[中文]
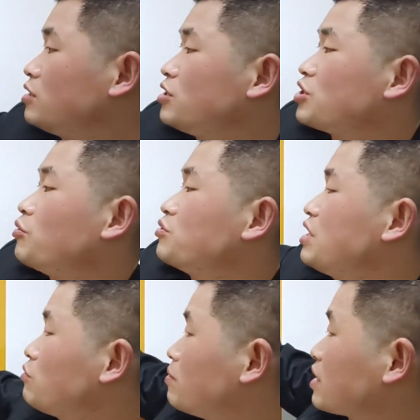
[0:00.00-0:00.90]
首
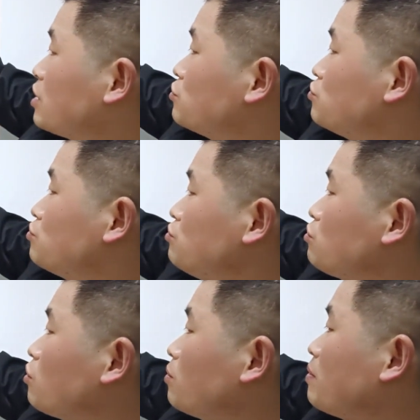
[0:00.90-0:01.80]
先，我们看如
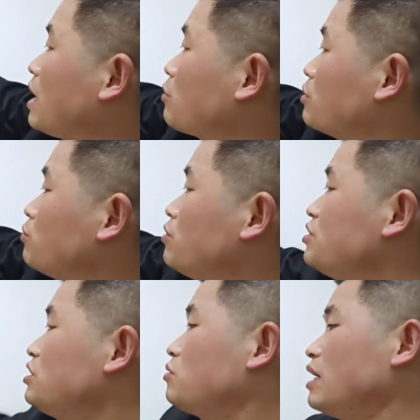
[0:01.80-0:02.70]
果马回窝
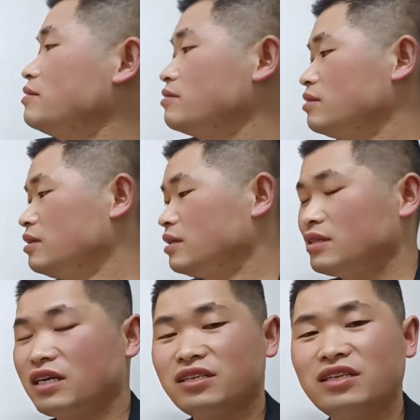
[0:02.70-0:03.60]
心的话，
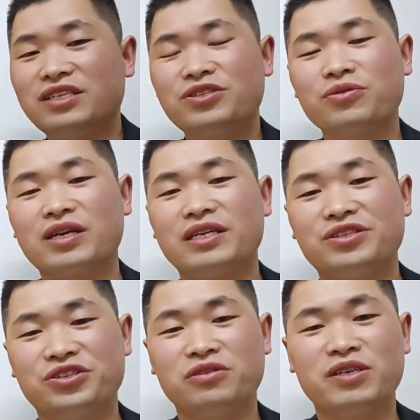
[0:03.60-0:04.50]
那这里就给
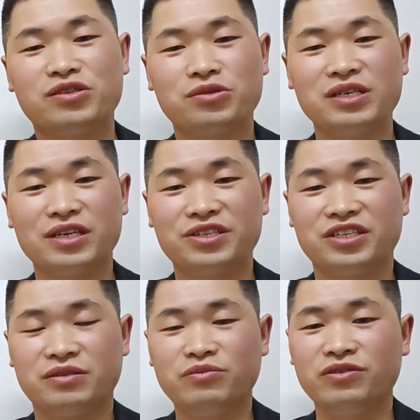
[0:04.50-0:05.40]
棋友们出一个
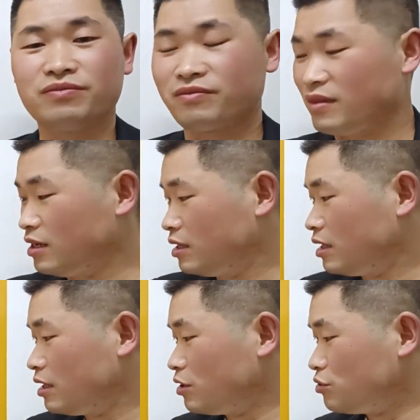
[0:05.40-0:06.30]
题目：
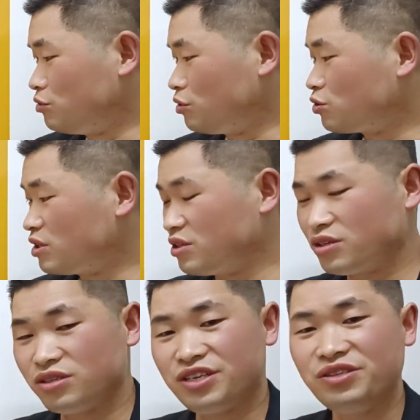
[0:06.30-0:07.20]
如果说
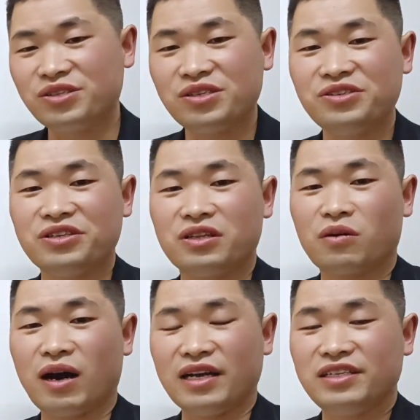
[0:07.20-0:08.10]
此情此景的
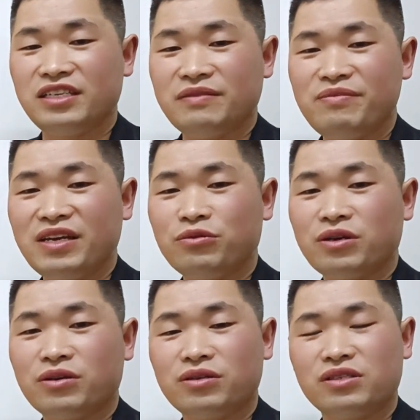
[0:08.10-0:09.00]
话，你面
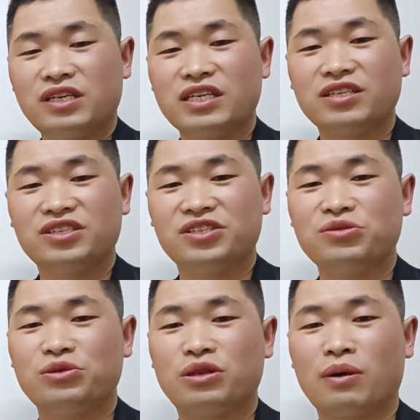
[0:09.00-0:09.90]
对这个棋
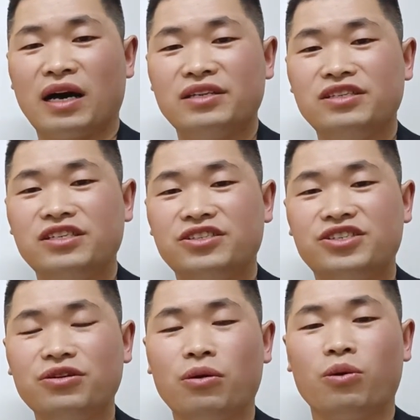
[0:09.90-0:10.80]
局的话，你
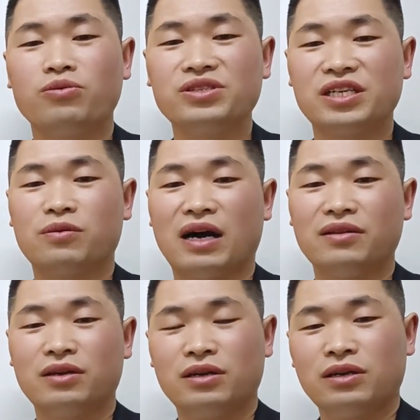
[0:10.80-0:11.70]
执红棋的话，
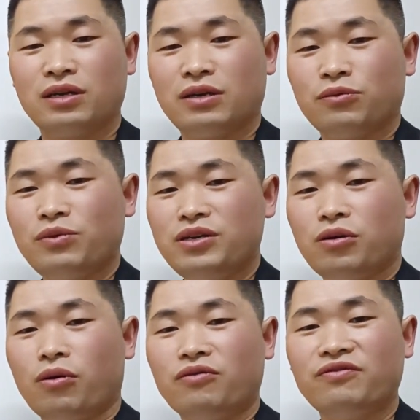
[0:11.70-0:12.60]
为
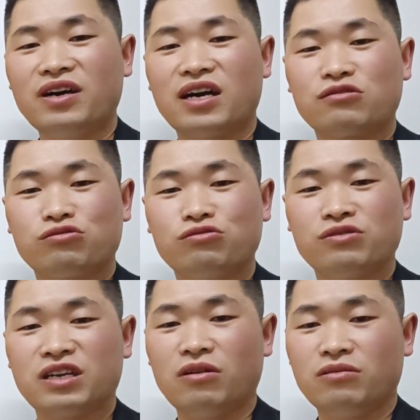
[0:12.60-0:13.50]
红方啊出出
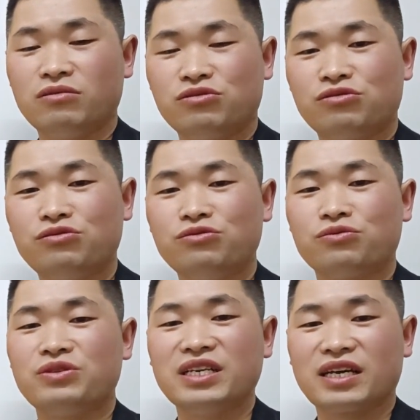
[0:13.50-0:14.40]
招、出出
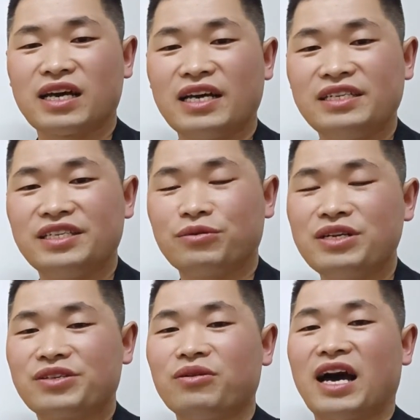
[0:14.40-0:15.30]
主意，看你
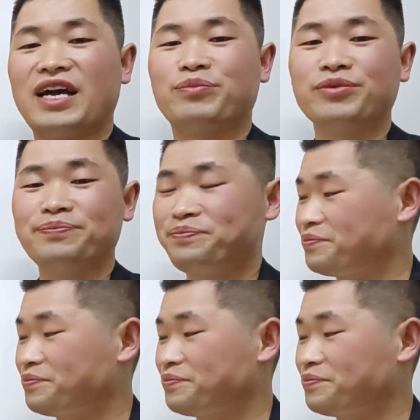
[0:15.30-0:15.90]
会走哪一步。